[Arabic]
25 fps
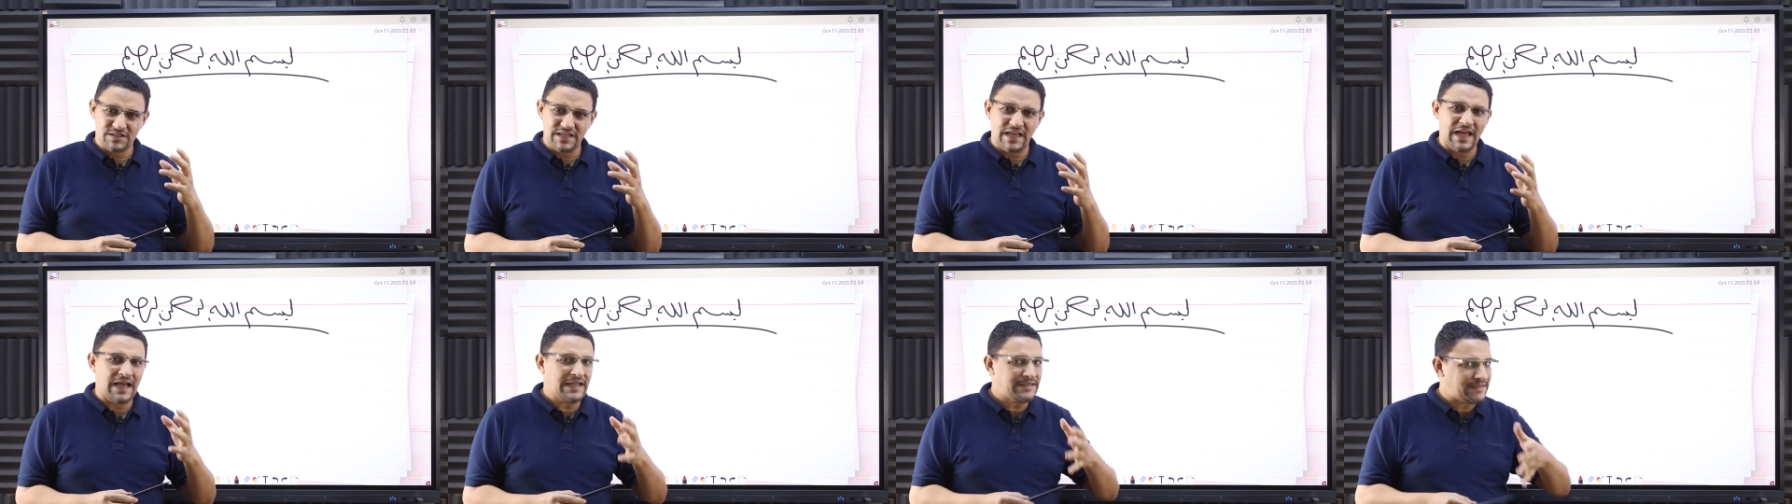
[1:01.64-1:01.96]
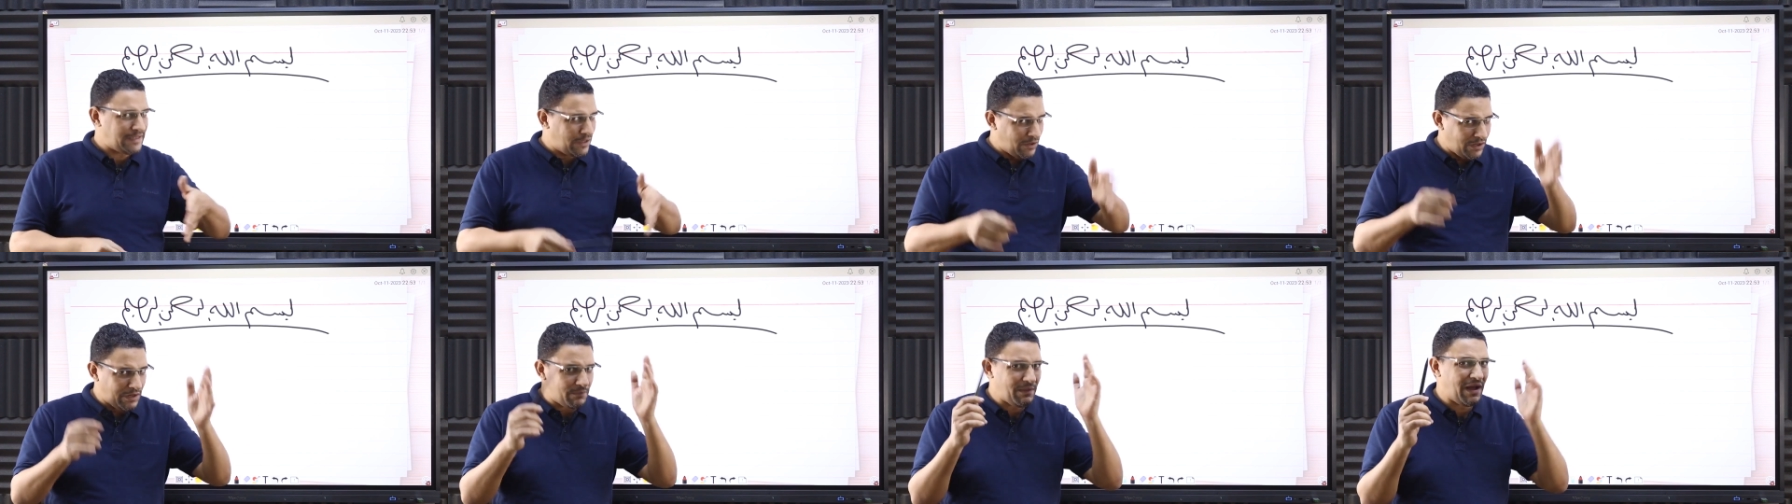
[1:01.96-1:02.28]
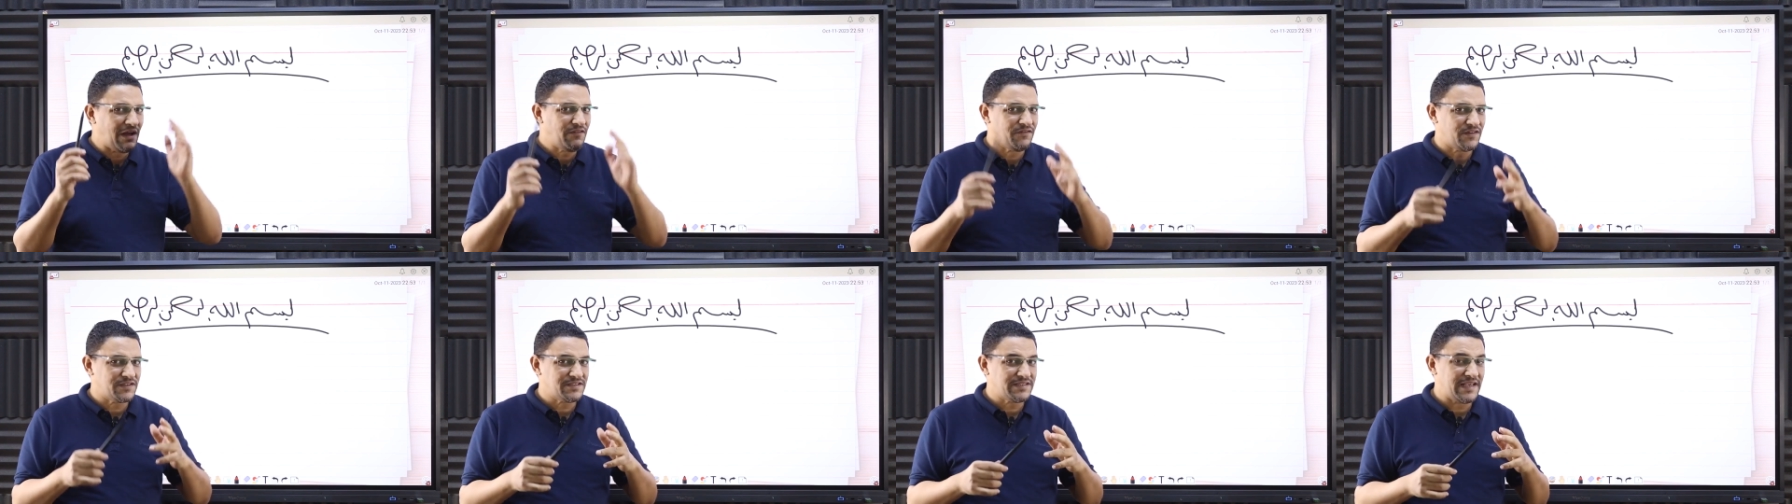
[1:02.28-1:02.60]
ساعه ده لو انا
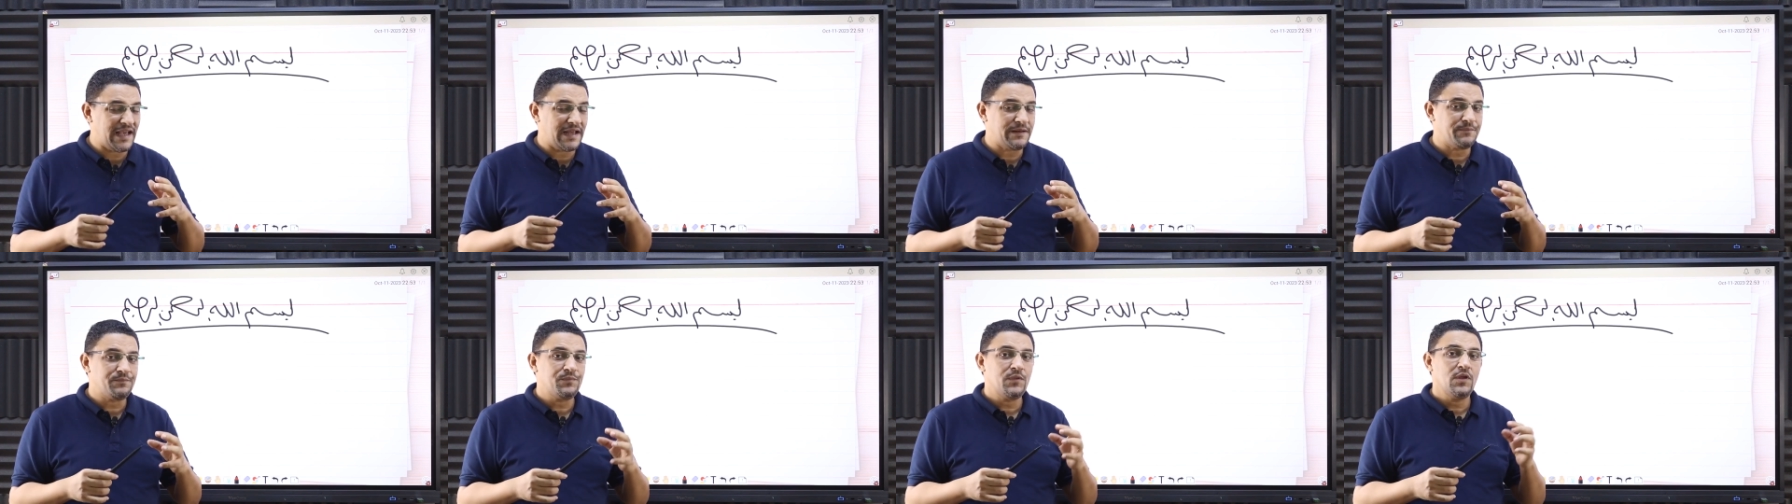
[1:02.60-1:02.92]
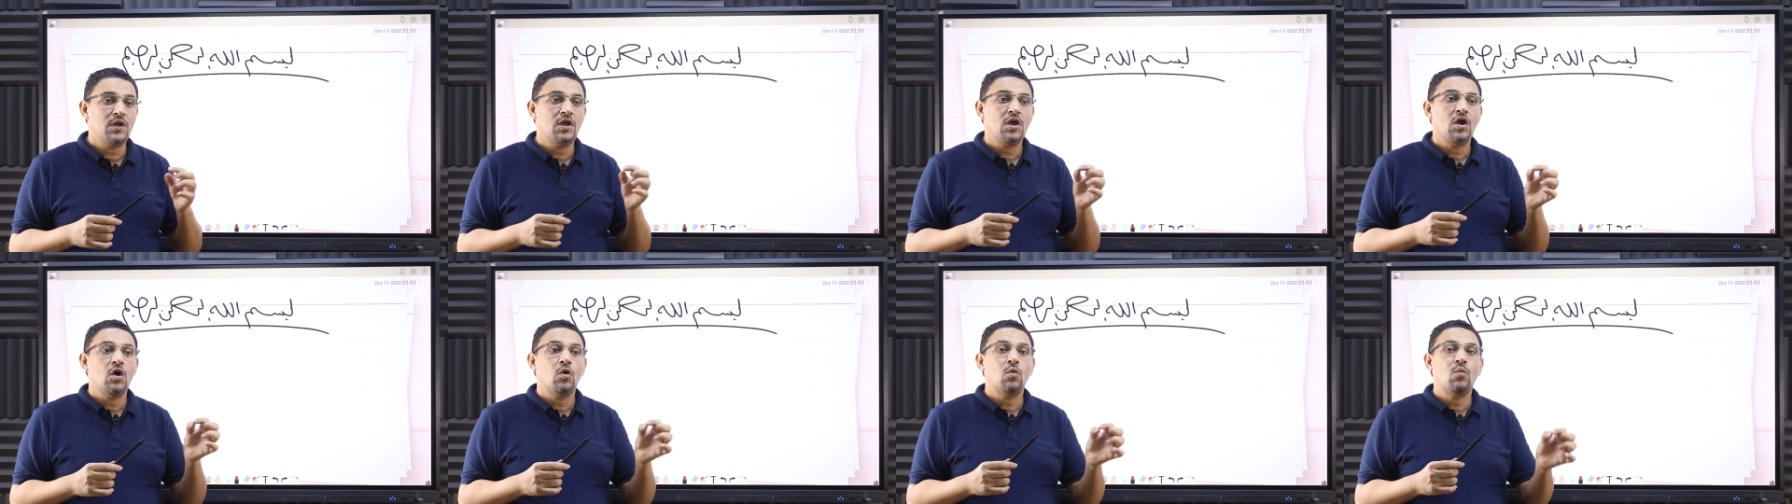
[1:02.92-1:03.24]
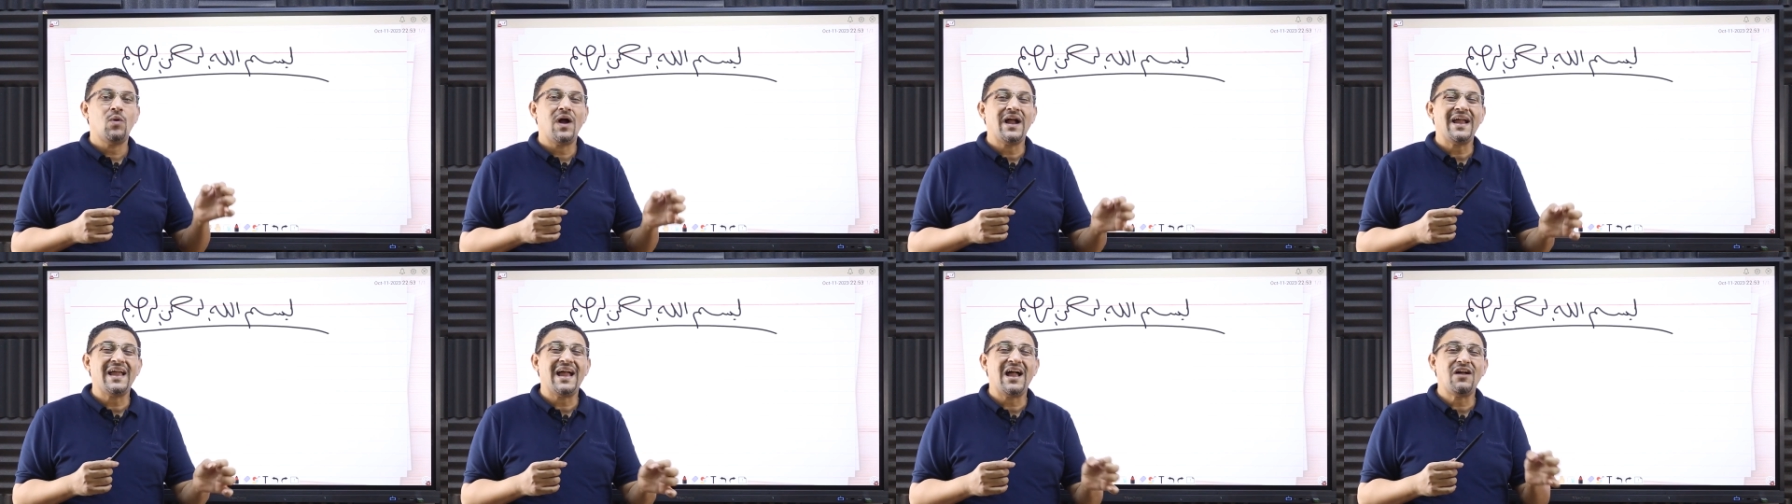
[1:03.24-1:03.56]
بحفظ يعني
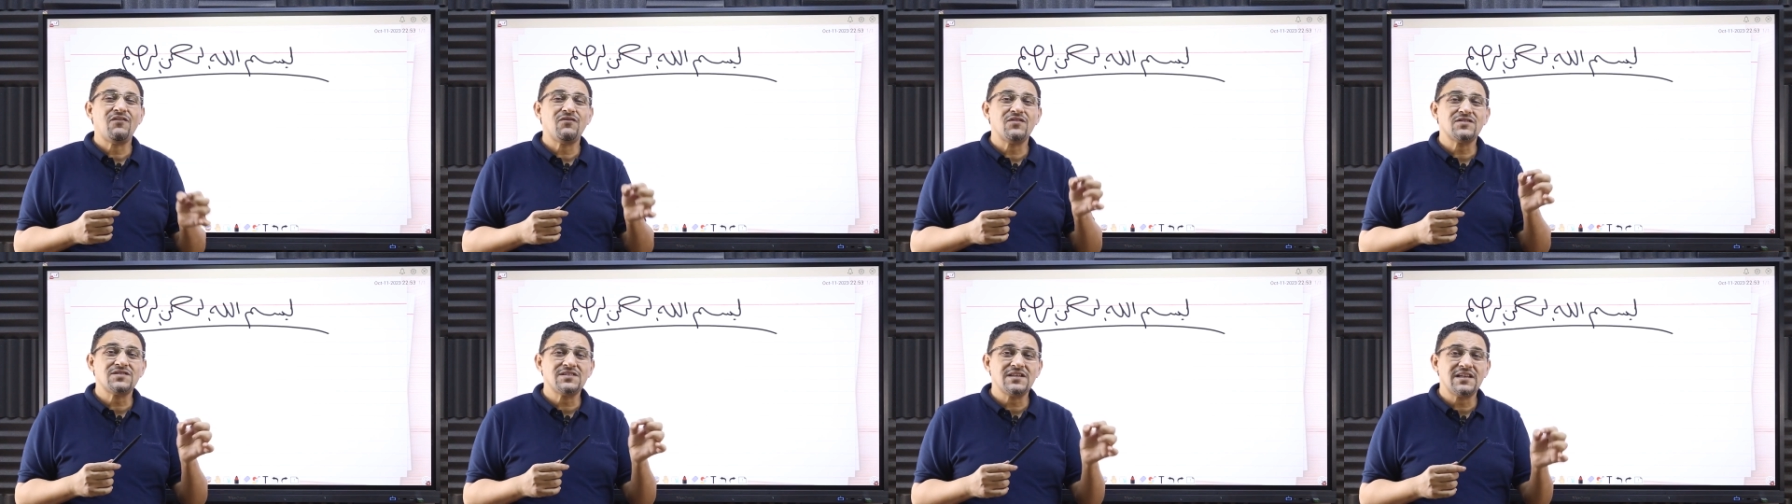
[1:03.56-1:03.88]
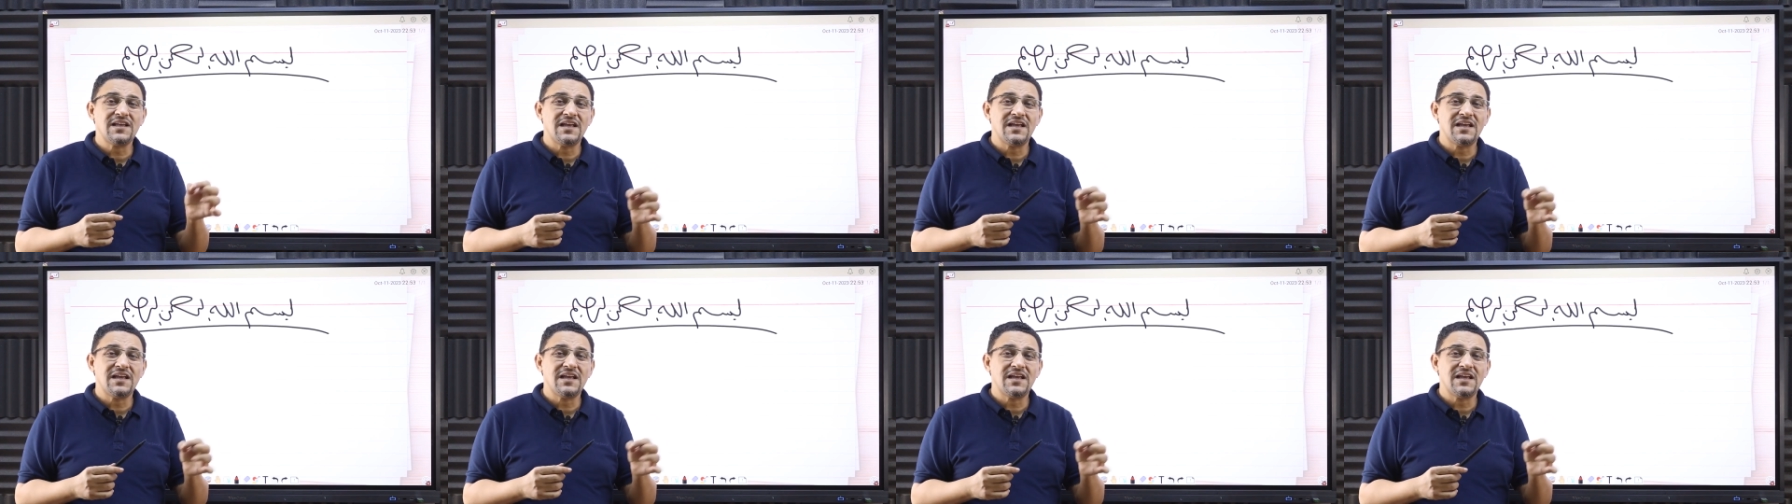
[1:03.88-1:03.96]
واجي احفظ